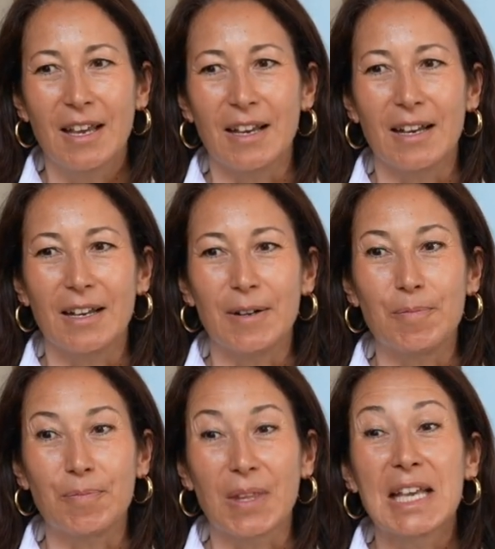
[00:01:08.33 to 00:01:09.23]

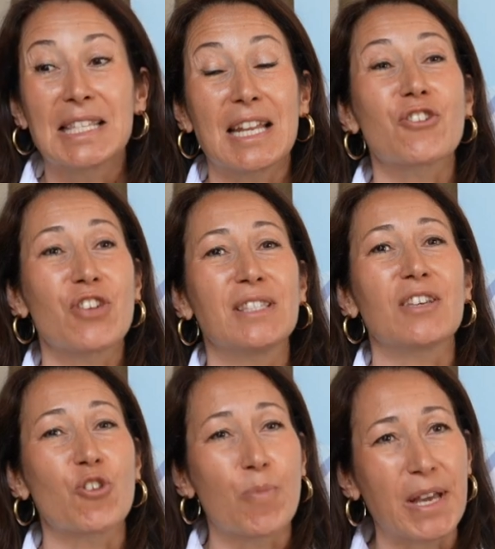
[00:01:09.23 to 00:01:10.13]
um, se la scienza
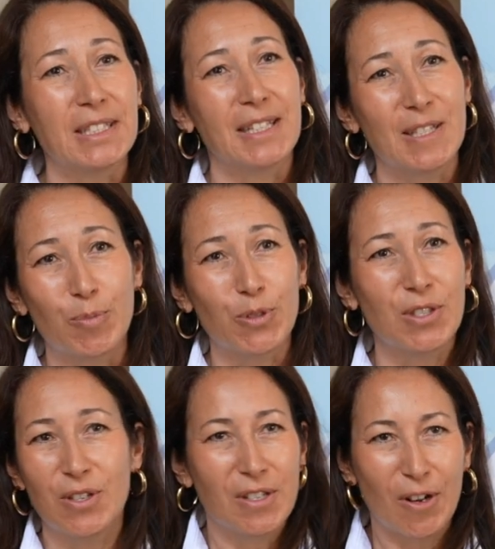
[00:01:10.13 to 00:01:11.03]
ci mette a
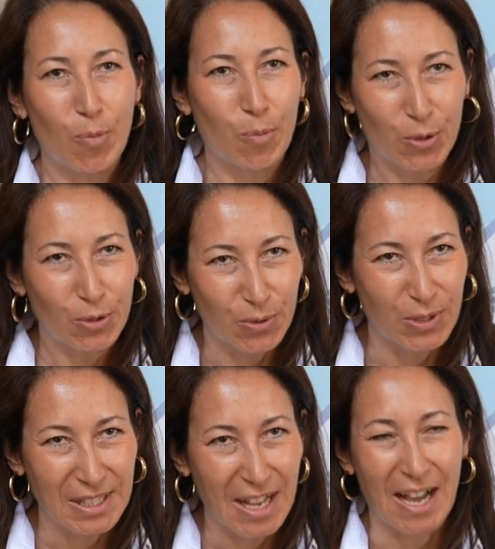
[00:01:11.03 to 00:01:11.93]
disposizione delle
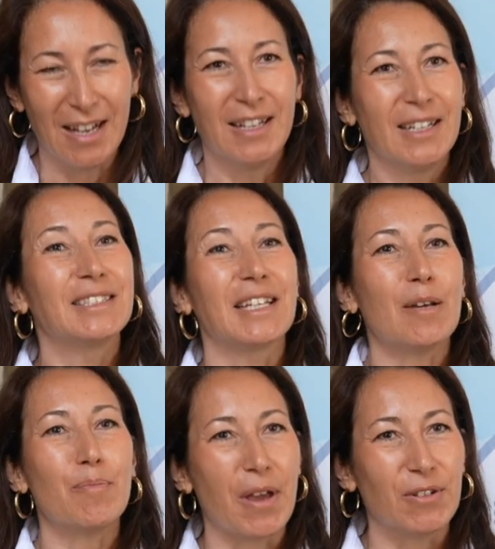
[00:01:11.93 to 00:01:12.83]
opportunità
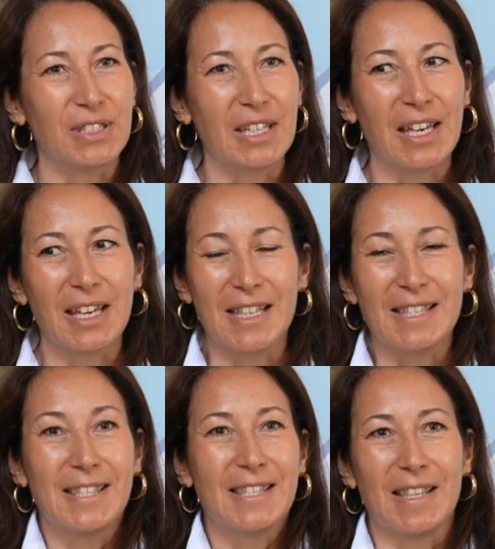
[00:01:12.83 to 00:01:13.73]
terapeutiche il
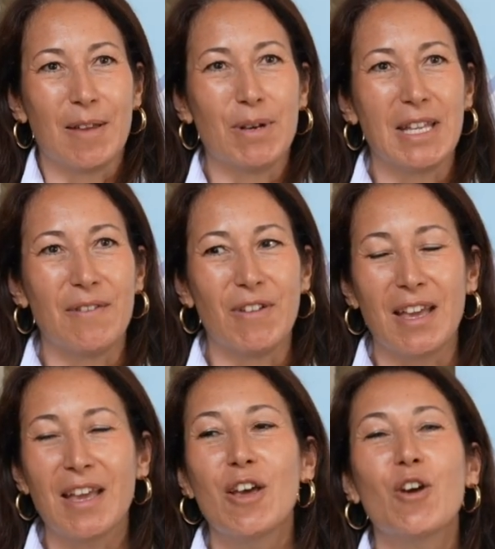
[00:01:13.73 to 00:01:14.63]
sistema deve
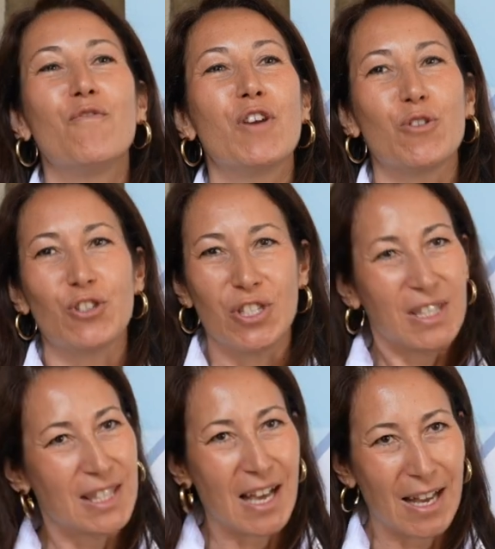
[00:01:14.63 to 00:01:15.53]

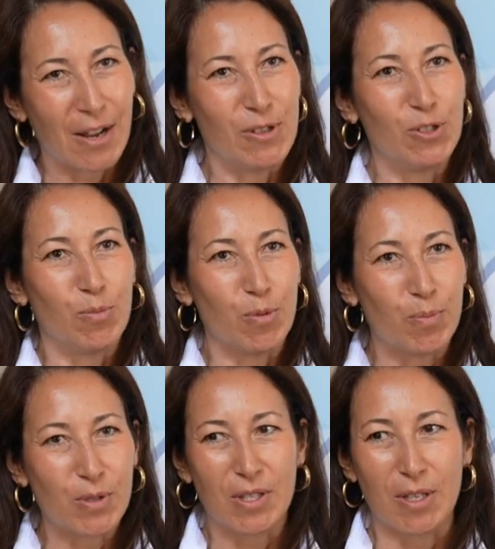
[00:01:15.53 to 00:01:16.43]
velocizzare quanto più
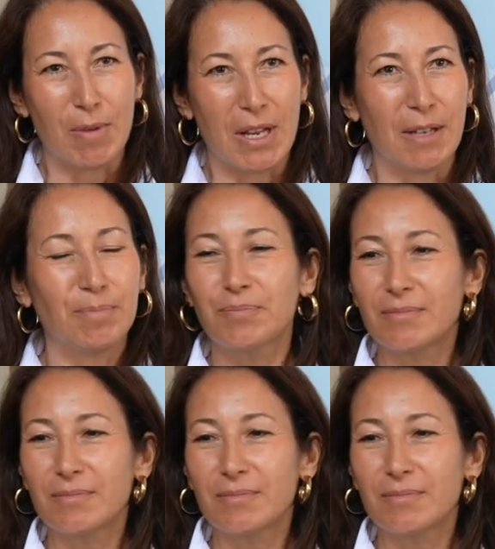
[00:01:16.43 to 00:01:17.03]
possibile